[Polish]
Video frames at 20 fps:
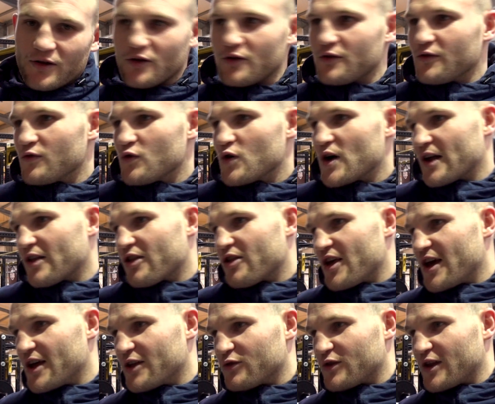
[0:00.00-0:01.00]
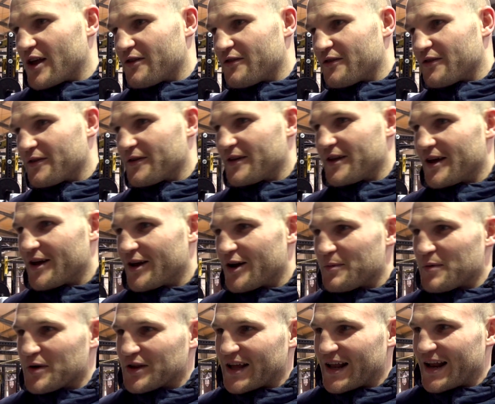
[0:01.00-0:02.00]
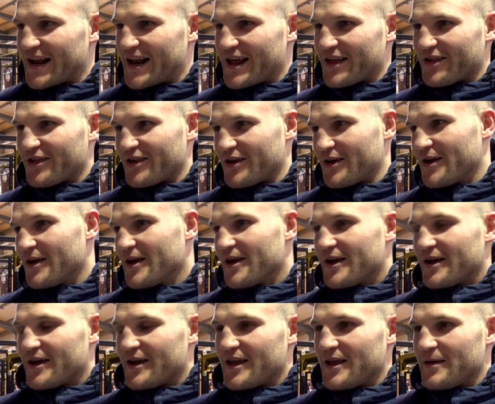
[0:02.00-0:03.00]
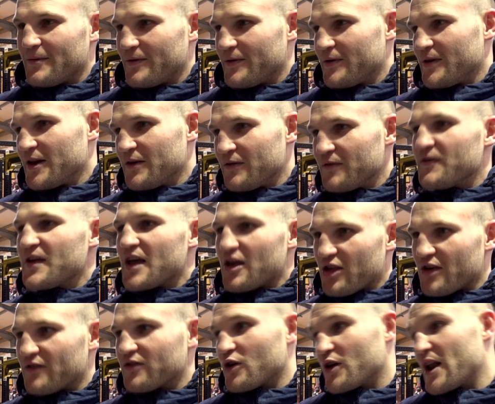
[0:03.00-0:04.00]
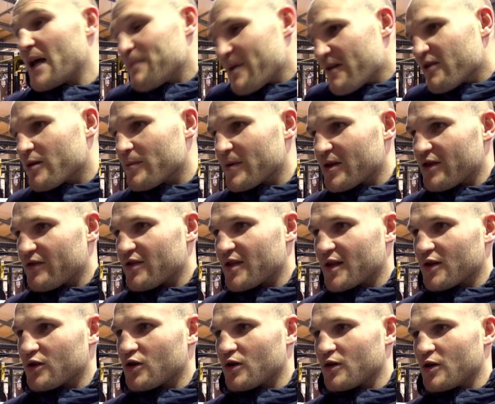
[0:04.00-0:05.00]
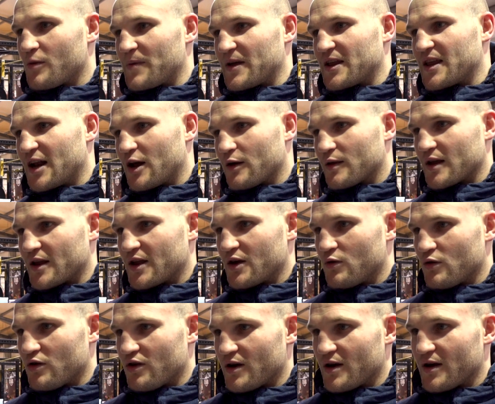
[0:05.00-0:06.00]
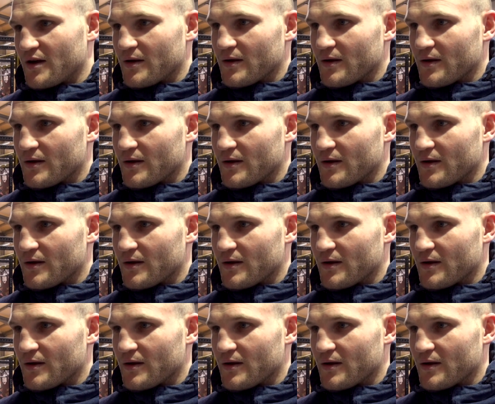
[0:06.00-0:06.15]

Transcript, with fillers: do dwóch Andrzej tutaj robota należy i, i, wierzę w to, na pewno będzie wszystko dopięte na ostatni guzik.